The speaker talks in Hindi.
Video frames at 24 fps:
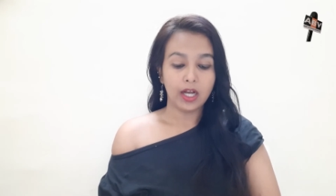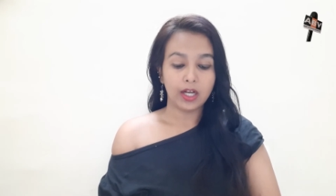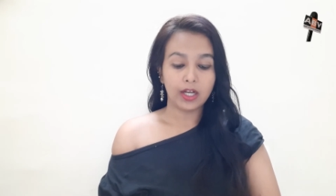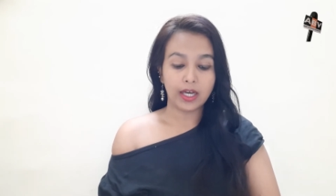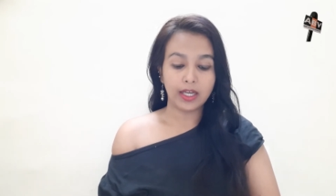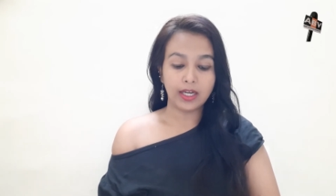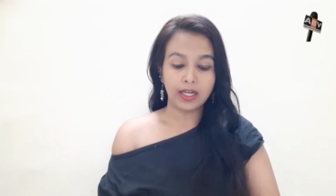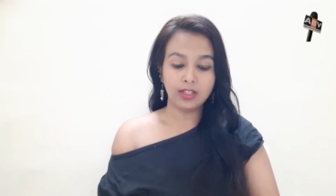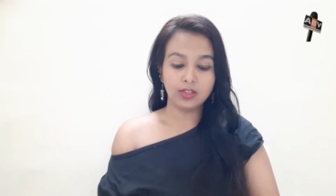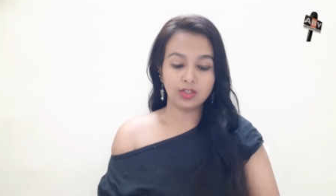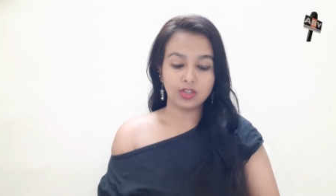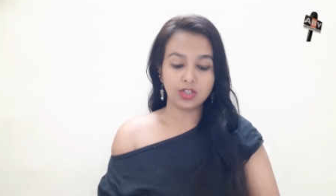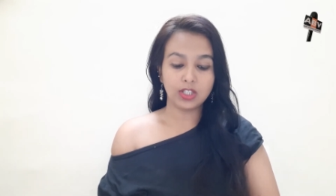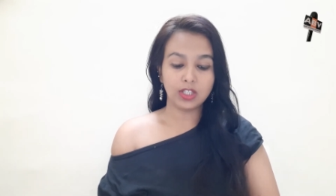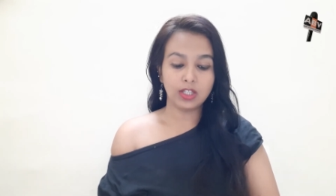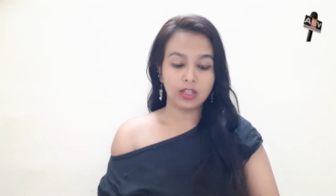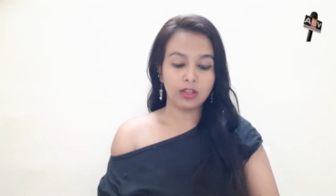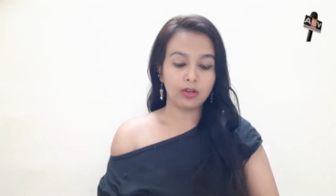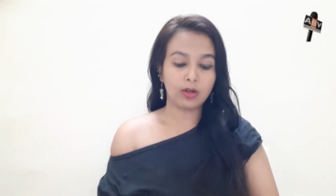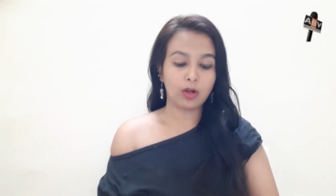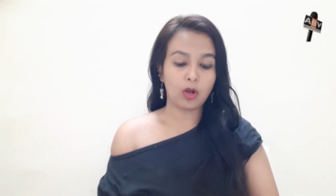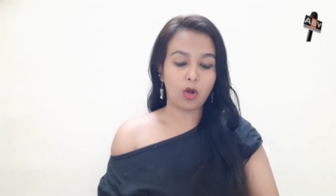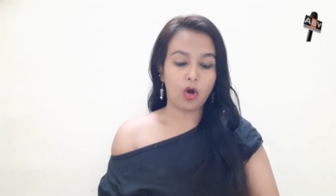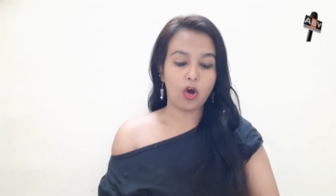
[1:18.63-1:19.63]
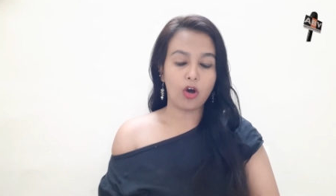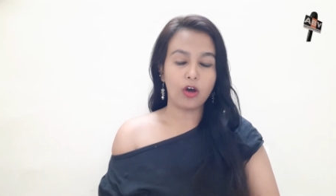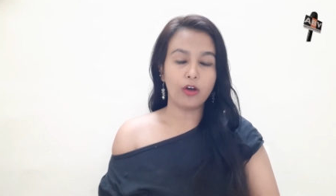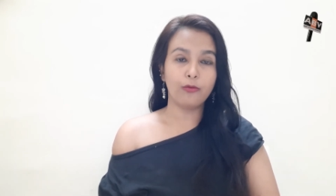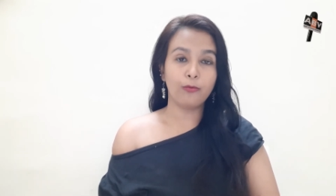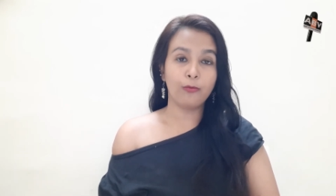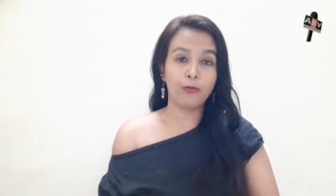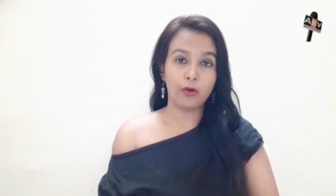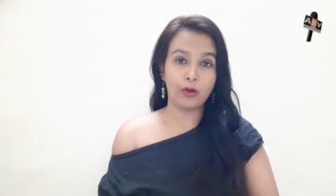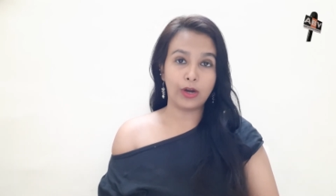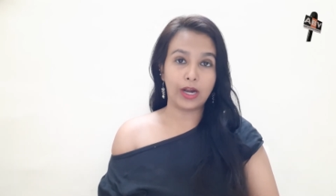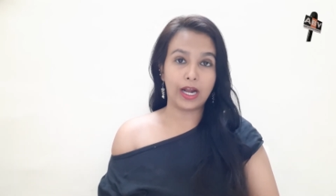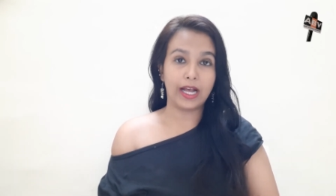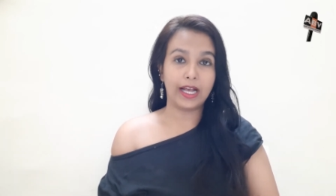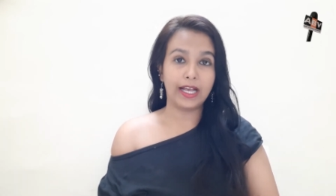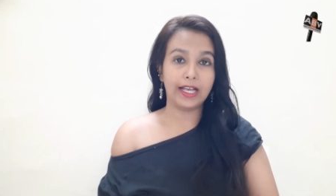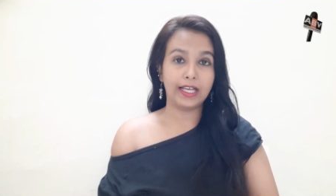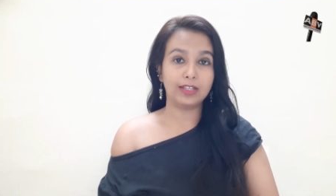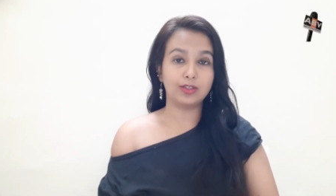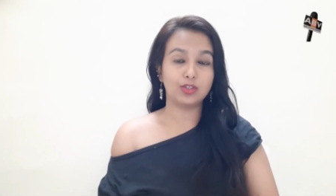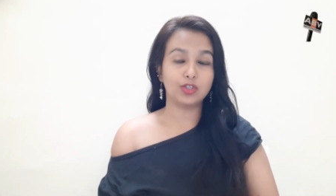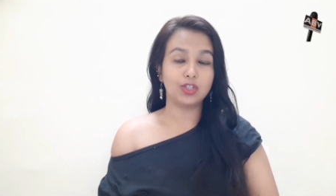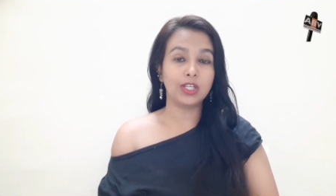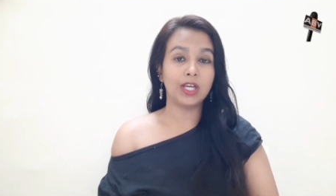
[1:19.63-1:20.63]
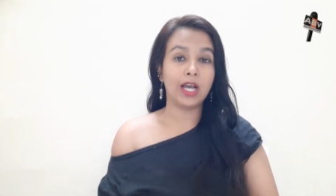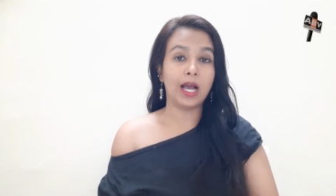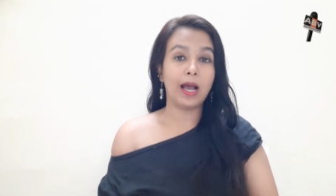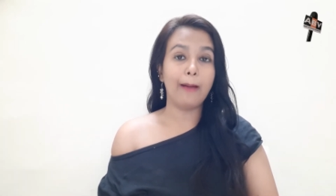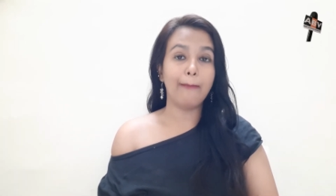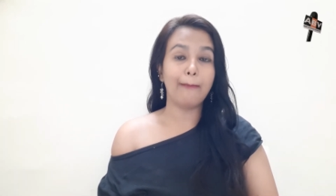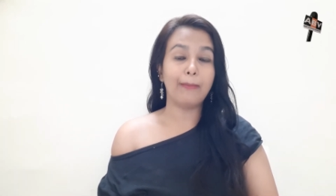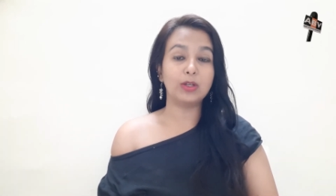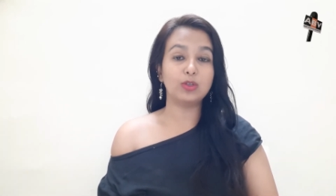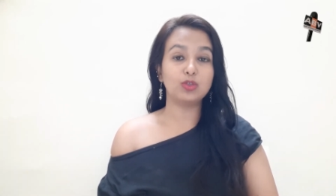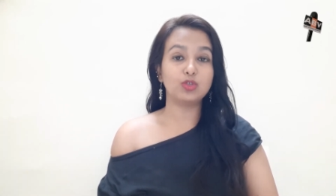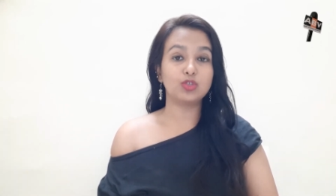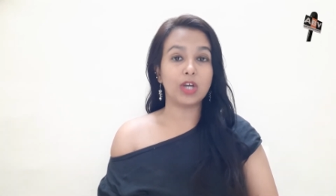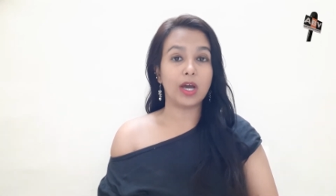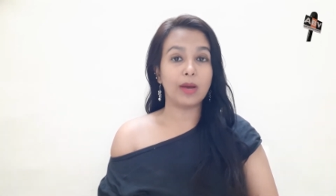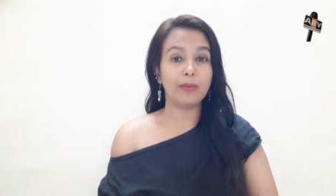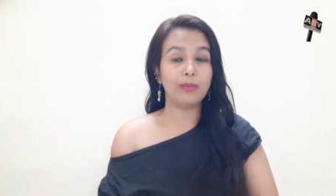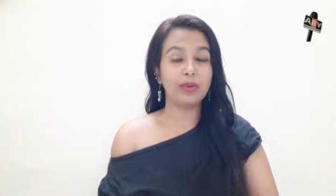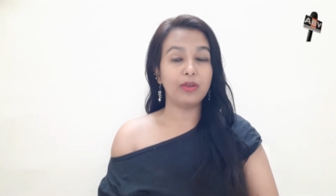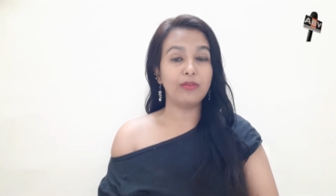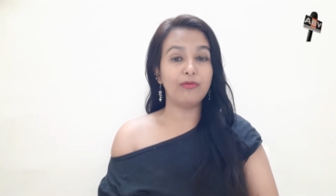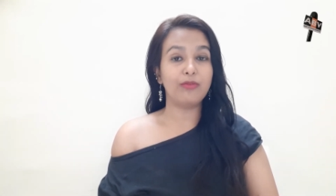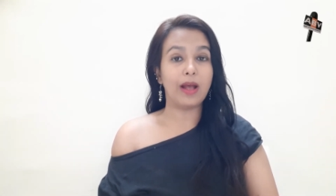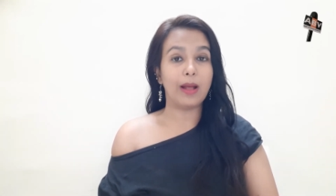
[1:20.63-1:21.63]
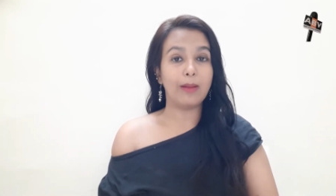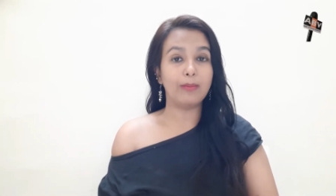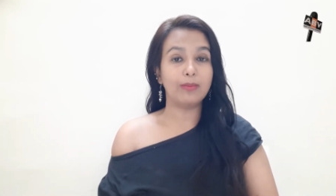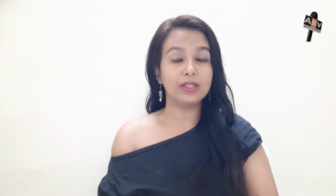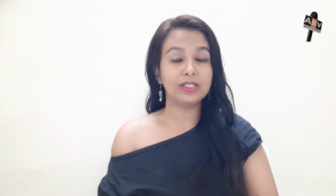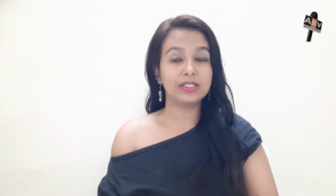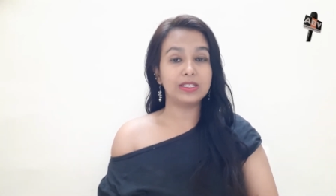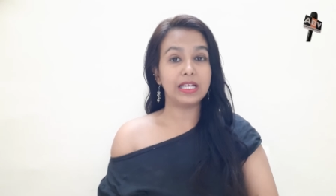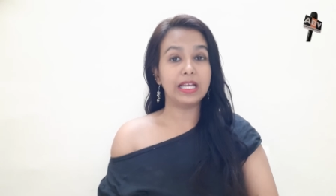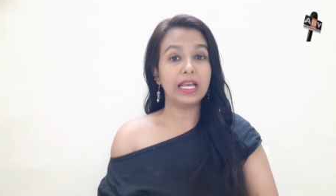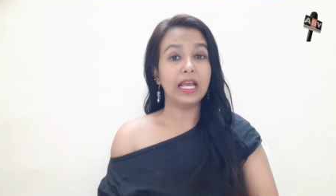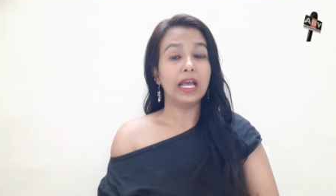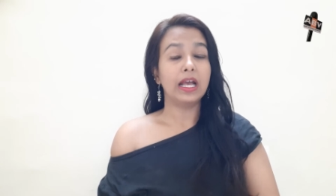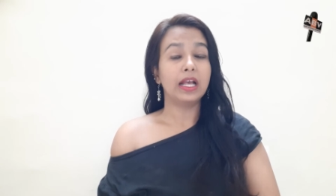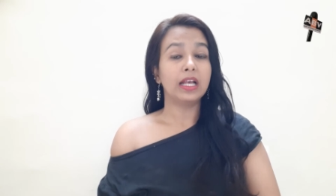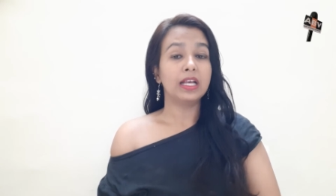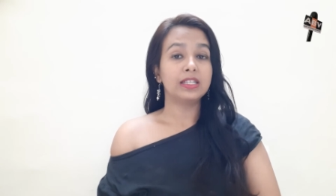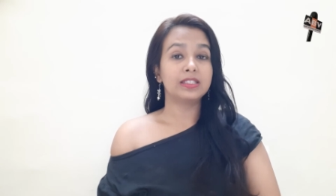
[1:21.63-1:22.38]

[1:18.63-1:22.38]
करणजीत कौर बोरा है जी हाँ पंजाबी फैमिली से